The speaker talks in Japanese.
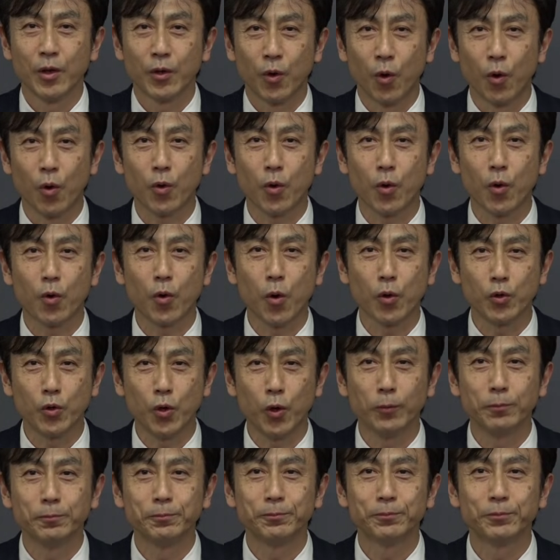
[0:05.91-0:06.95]
高校国
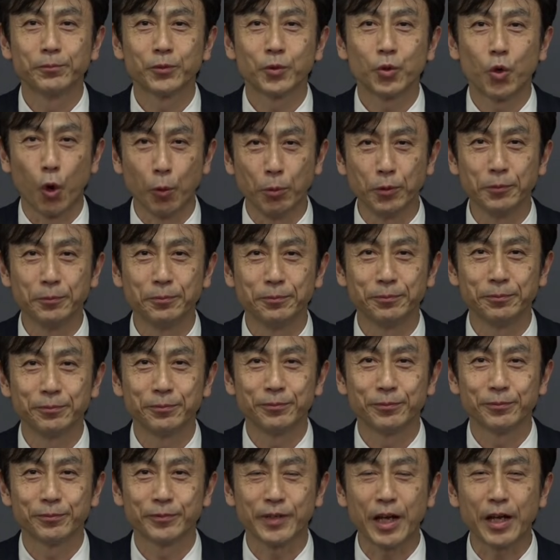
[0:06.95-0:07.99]
語古文
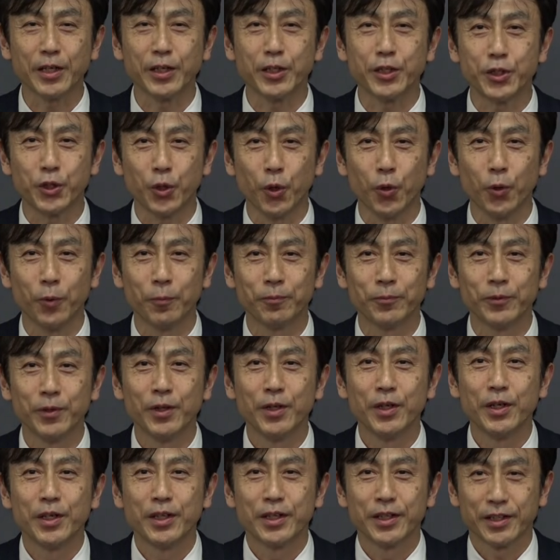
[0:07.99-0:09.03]
だいいっ章
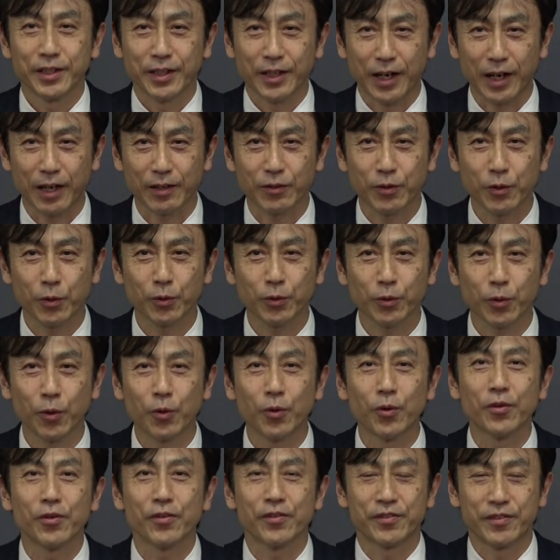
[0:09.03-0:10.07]
活用
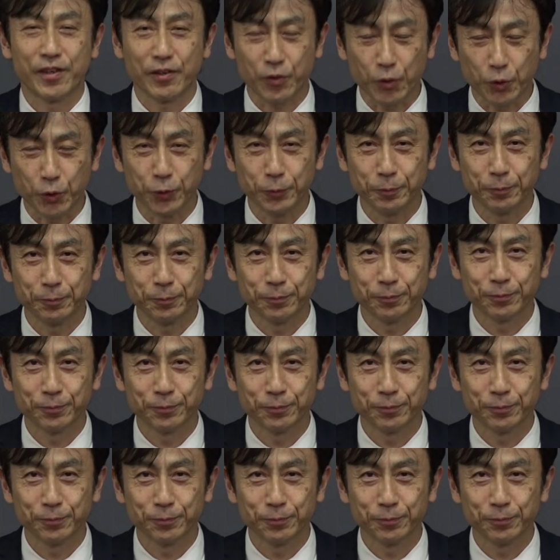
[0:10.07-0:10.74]
と接続。